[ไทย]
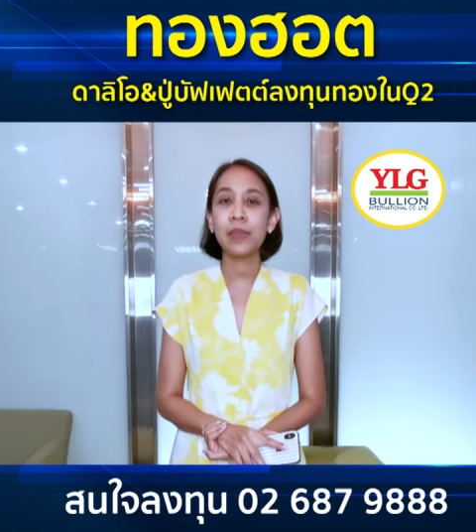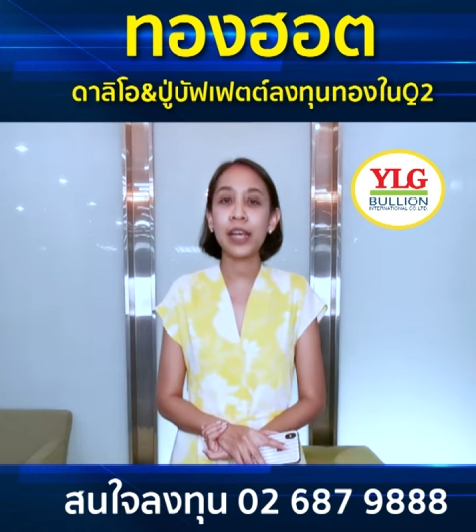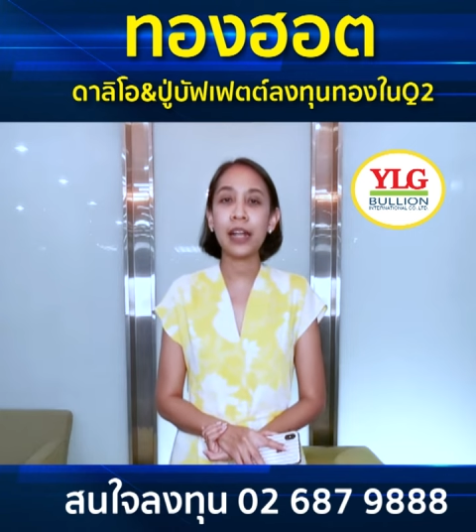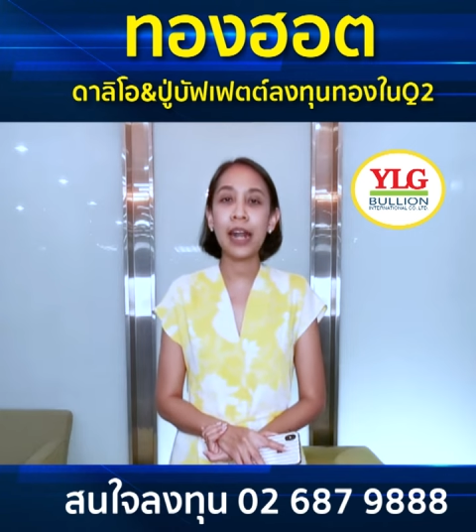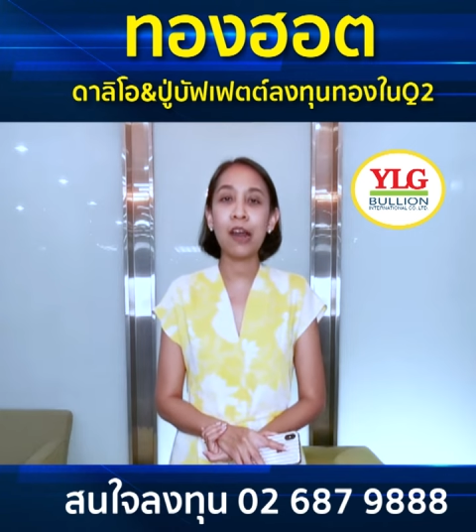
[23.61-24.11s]
มี
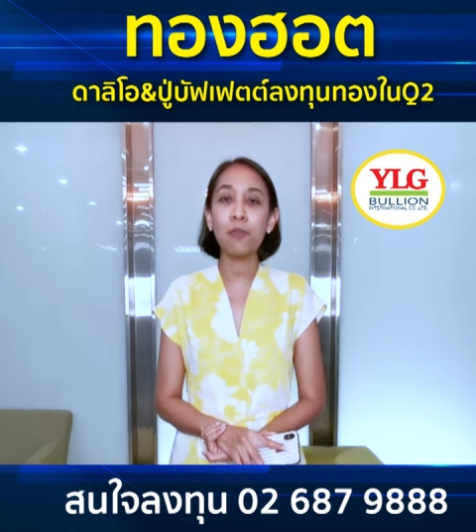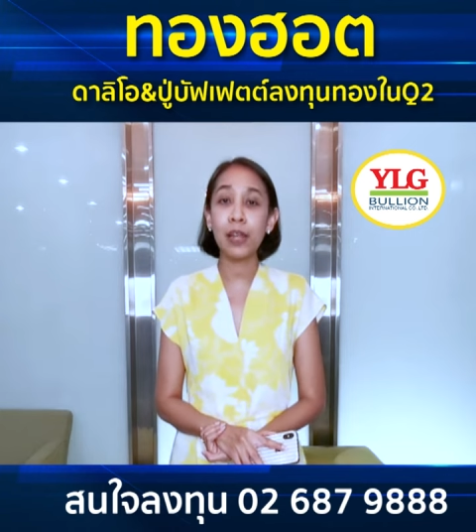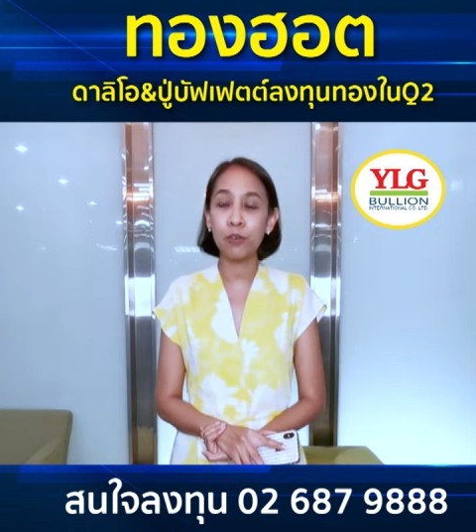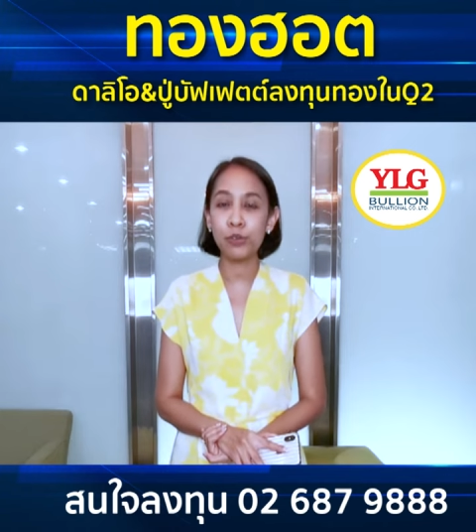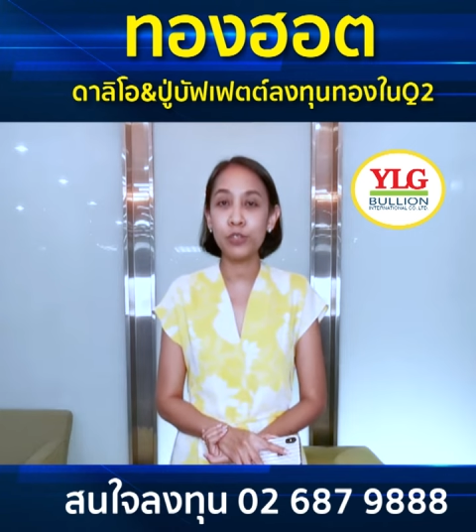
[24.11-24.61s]
การเข้า
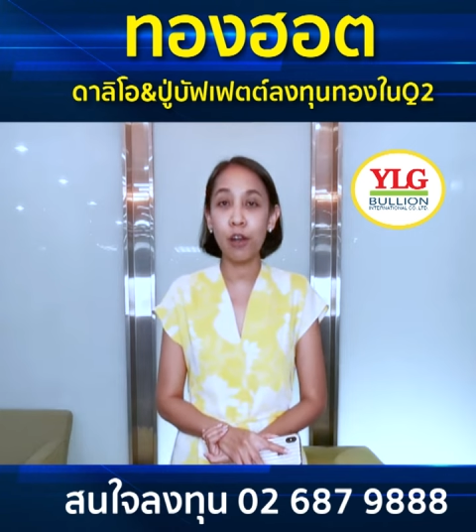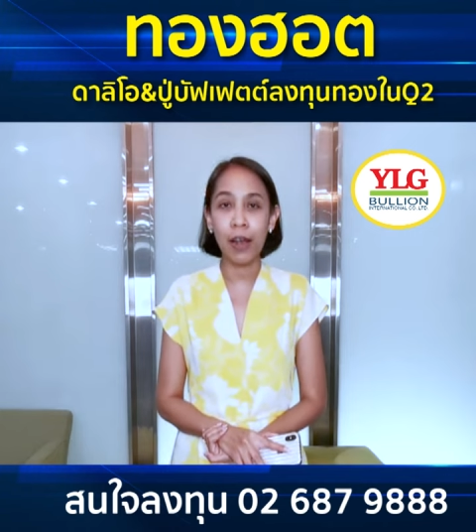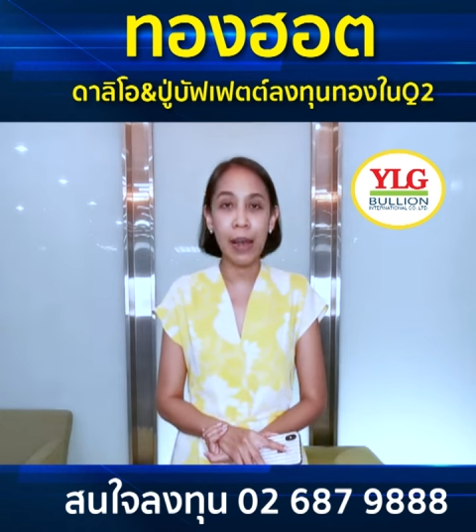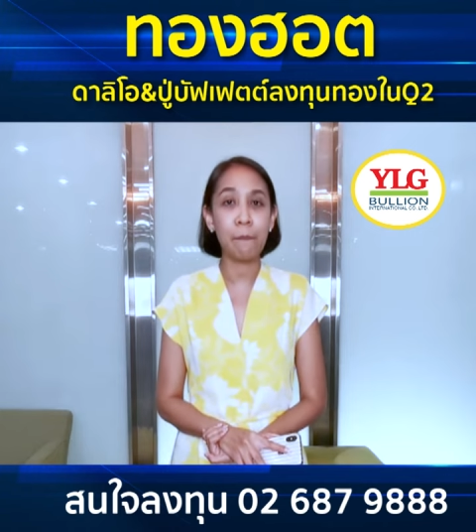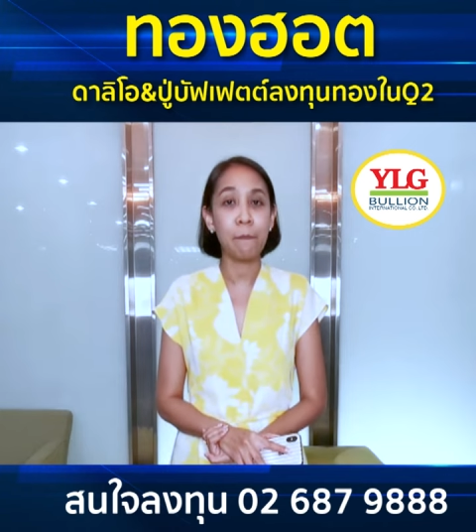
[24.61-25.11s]
มาลงทุนทอ
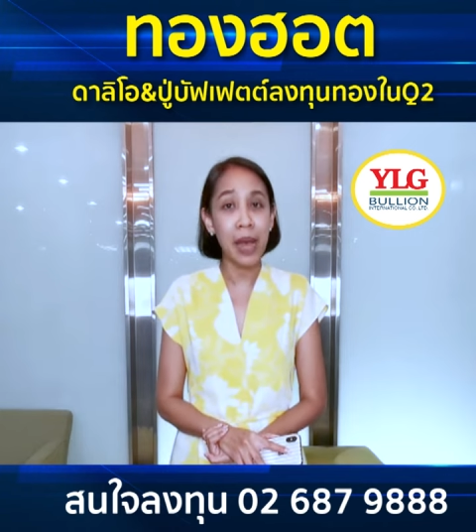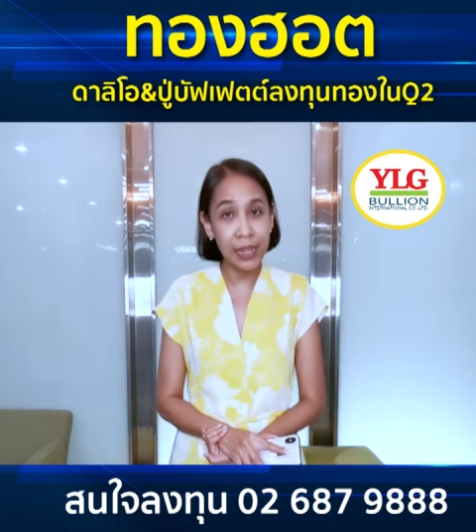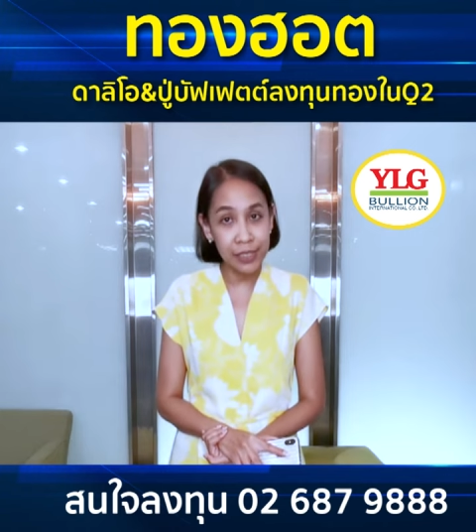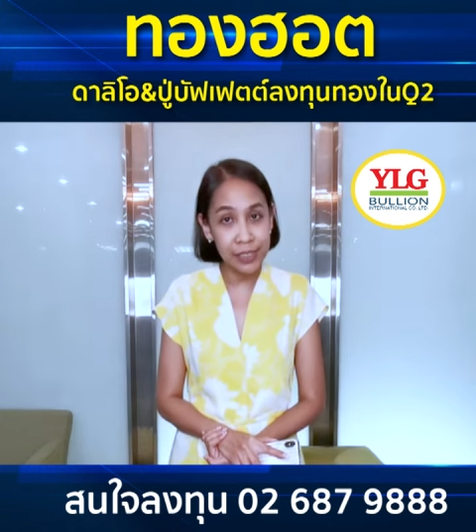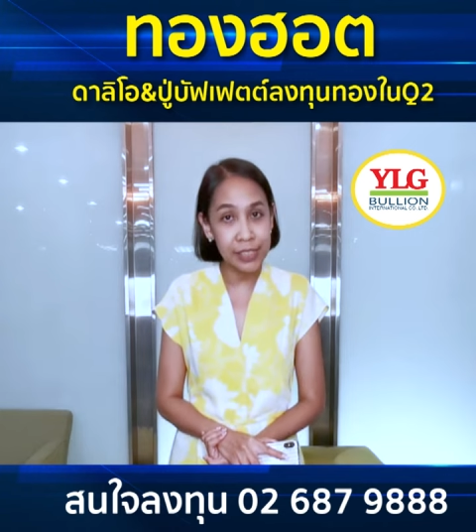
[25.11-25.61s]
งคำ
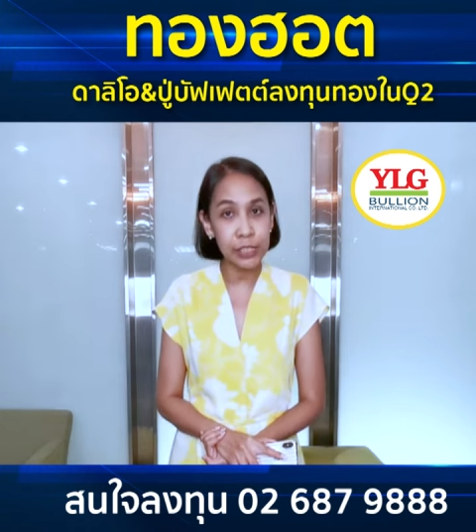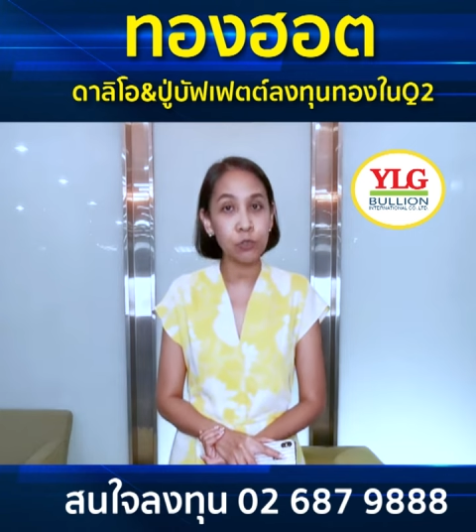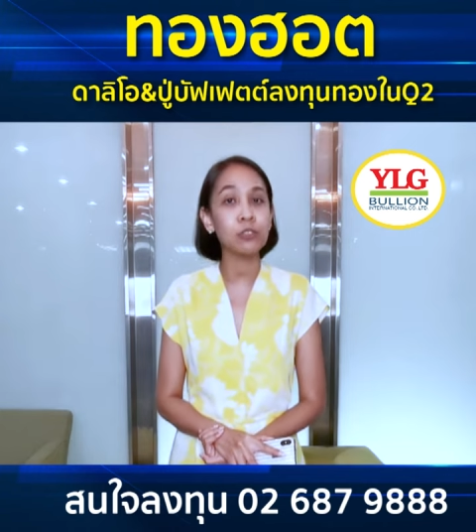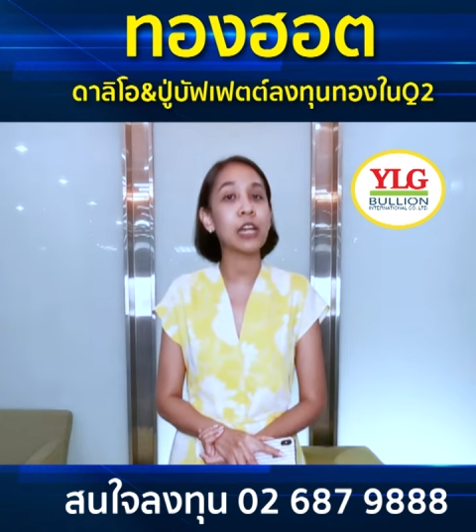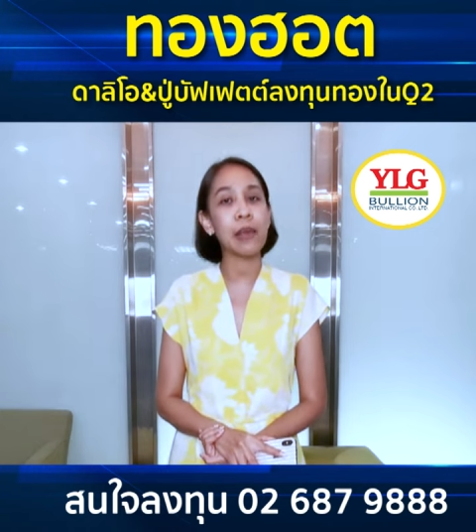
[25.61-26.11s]
มากขึ้นใน
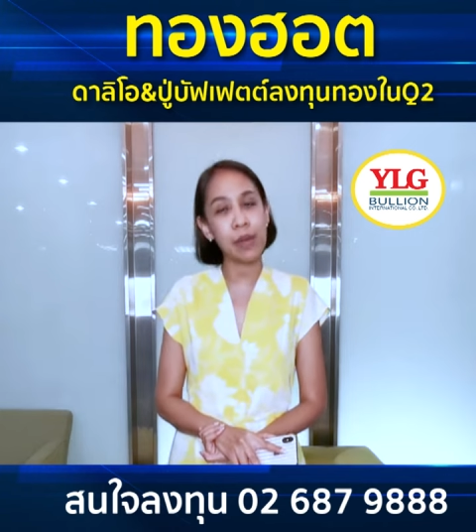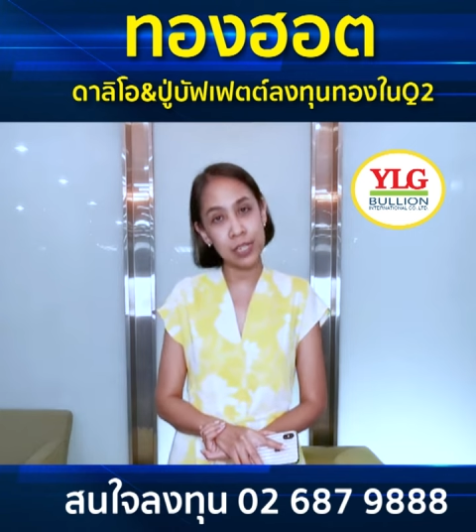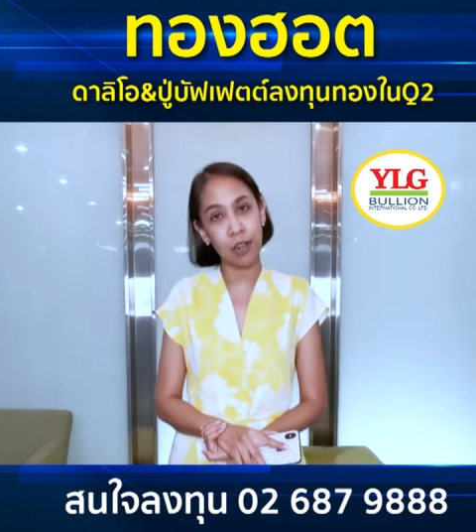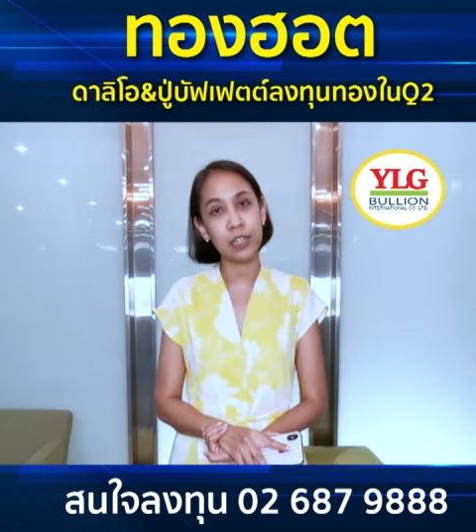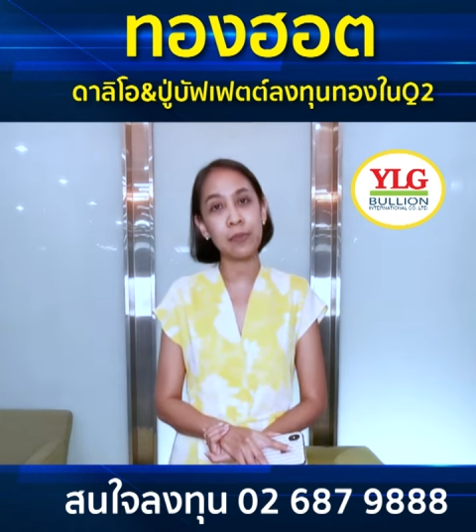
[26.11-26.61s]
ช่วงไตรมา
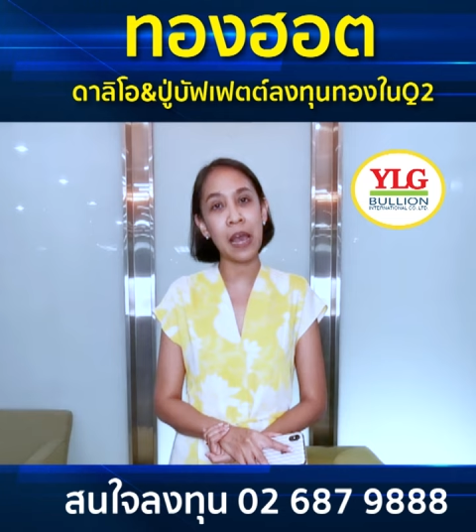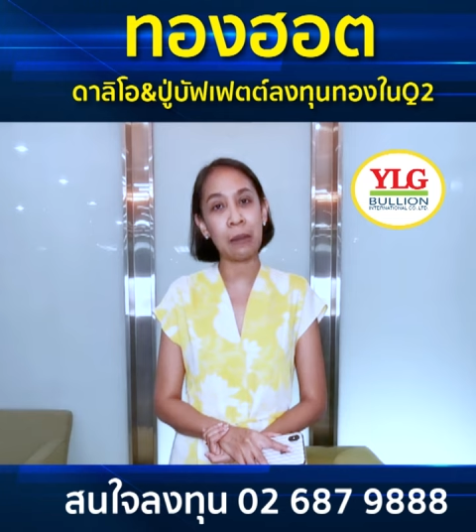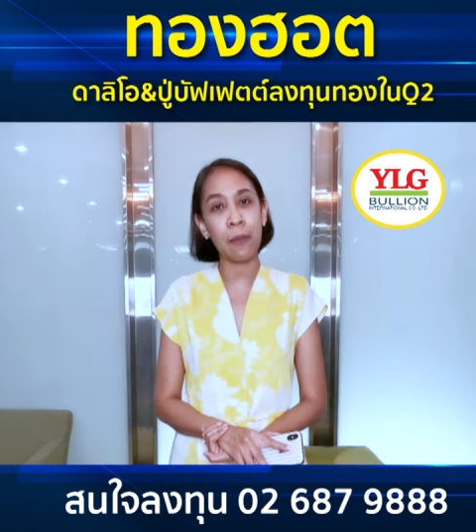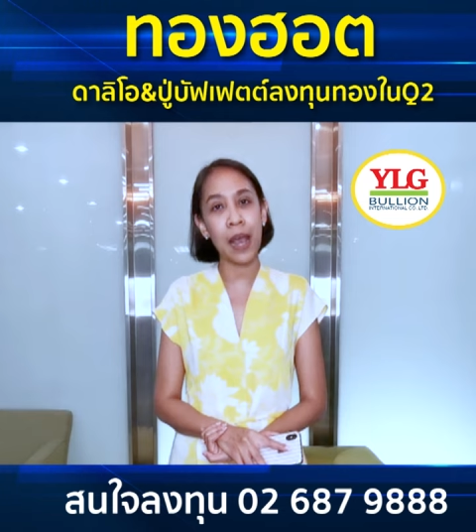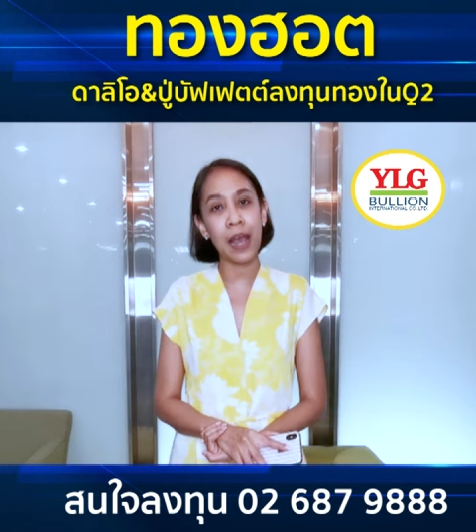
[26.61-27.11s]
ส2ที่
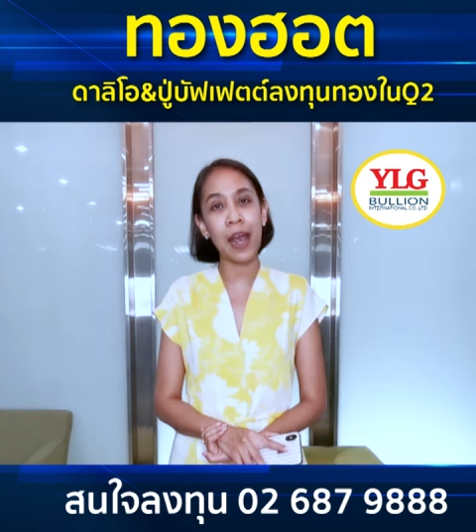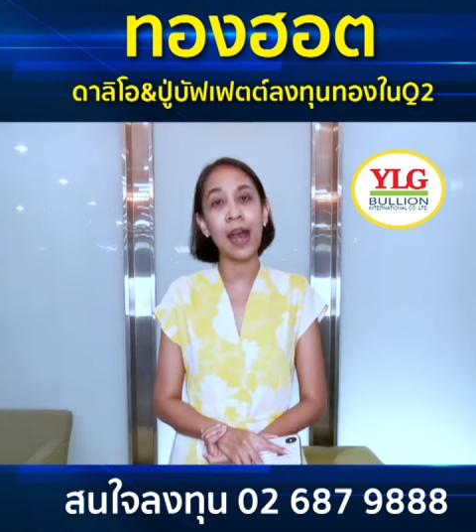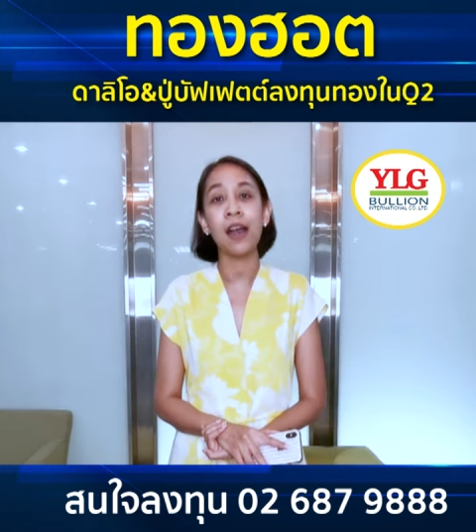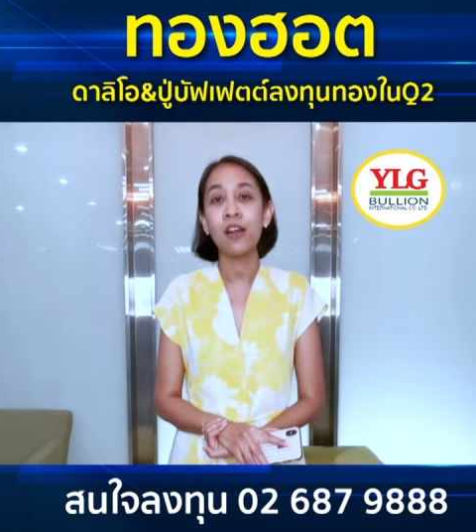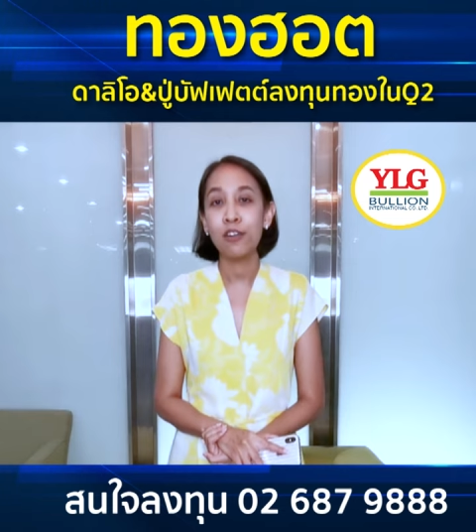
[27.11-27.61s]
ผ่านมาค่ะ